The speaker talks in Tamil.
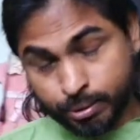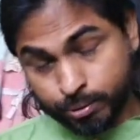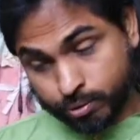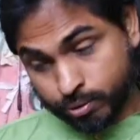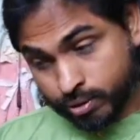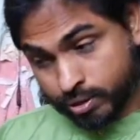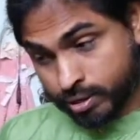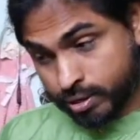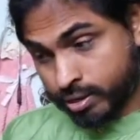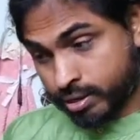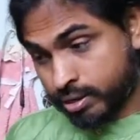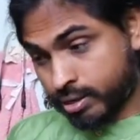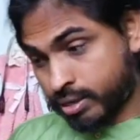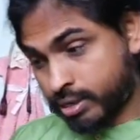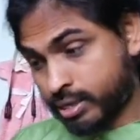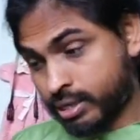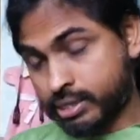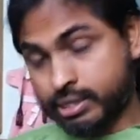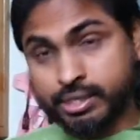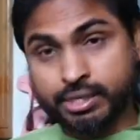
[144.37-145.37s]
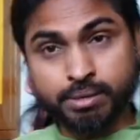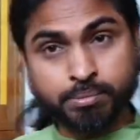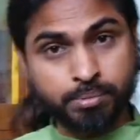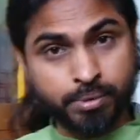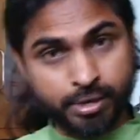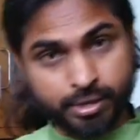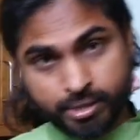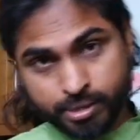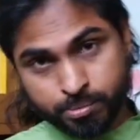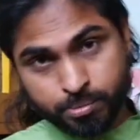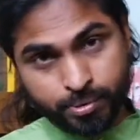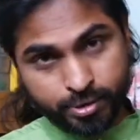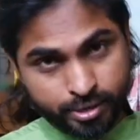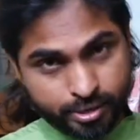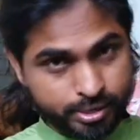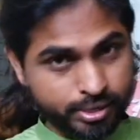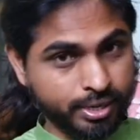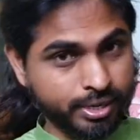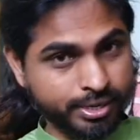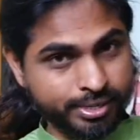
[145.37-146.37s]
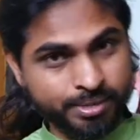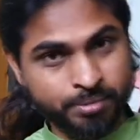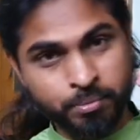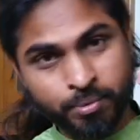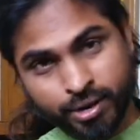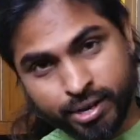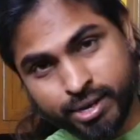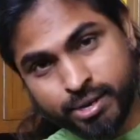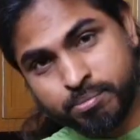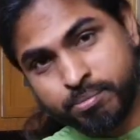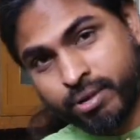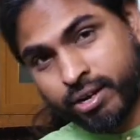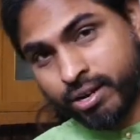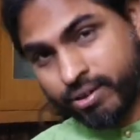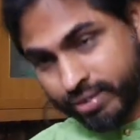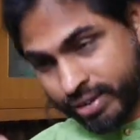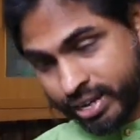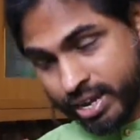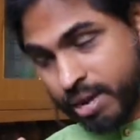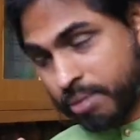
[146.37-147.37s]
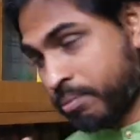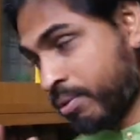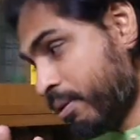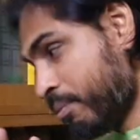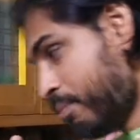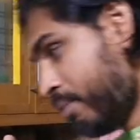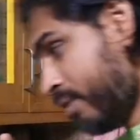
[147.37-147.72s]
இந்த கிச்சனை பார்த்த பிறகு நீங்கள் இந்த மிளகா பொடிலாம் வைக்காமல்